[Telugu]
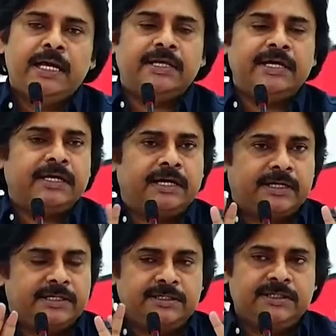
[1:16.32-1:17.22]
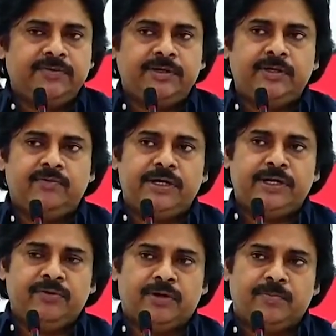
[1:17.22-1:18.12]
దానికి కర ఖచ్చితమైన
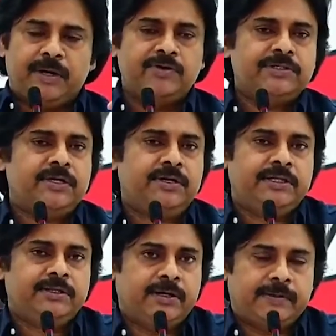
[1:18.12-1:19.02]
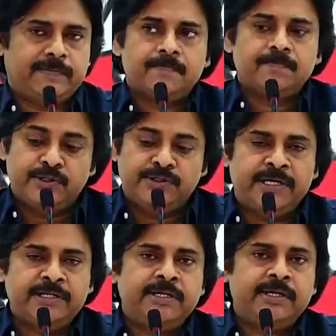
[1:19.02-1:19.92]
వారికి ఒక భావజాలం లేదు వాళ్ళకి బట్
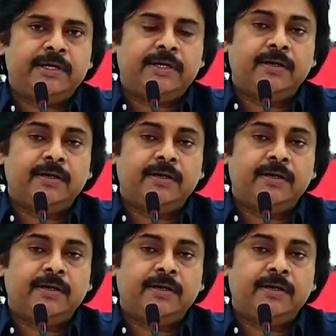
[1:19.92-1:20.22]
జనసేన